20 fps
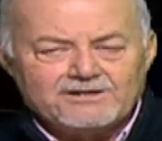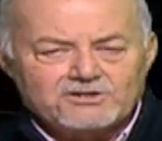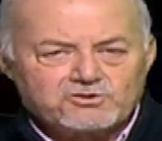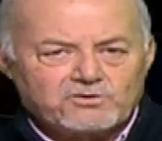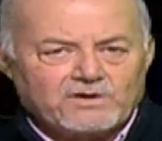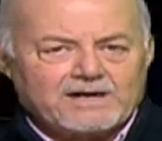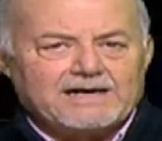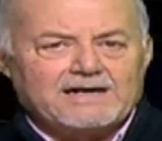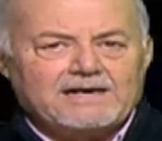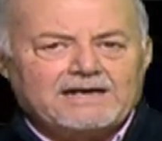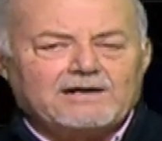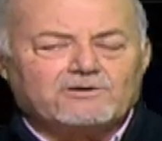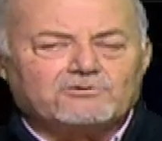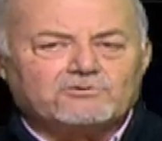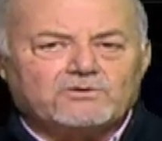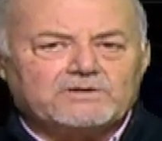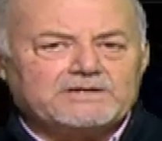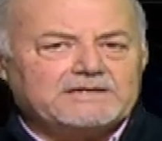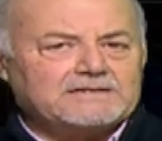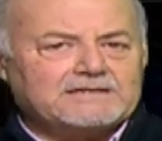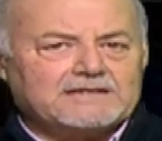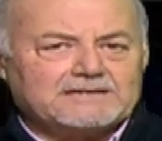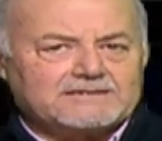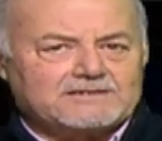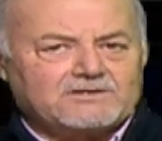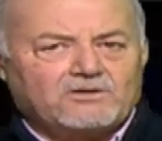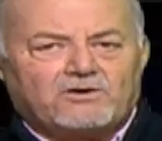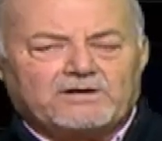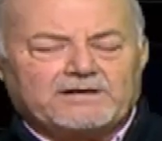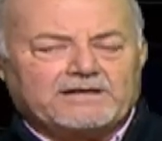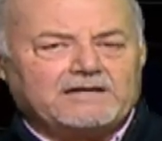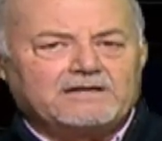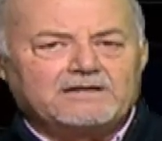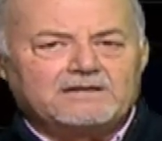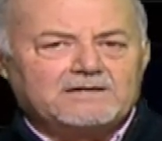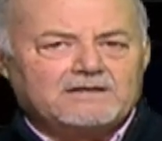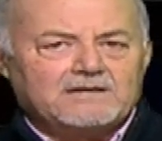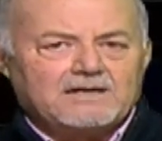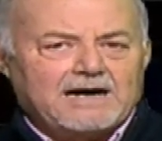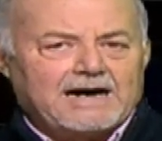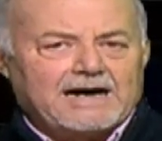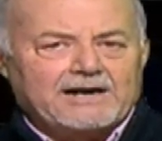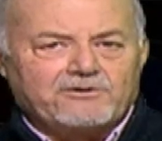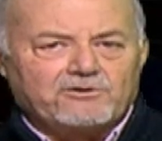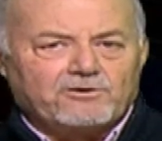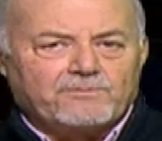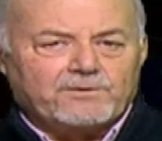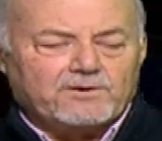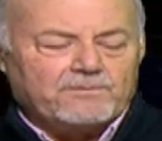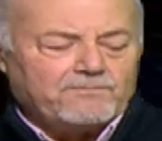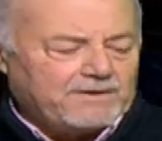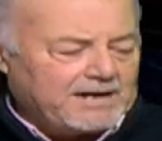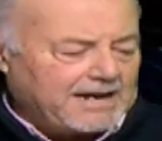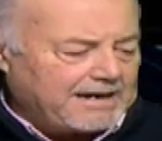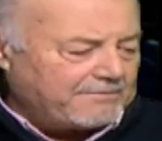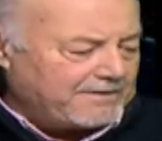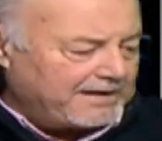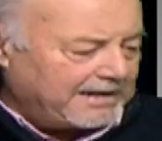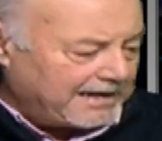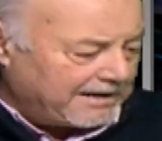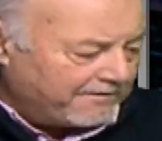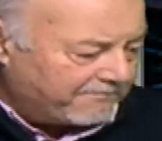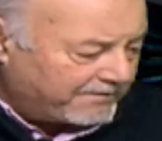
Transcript: cioè le autorizzazioni hanno problemi e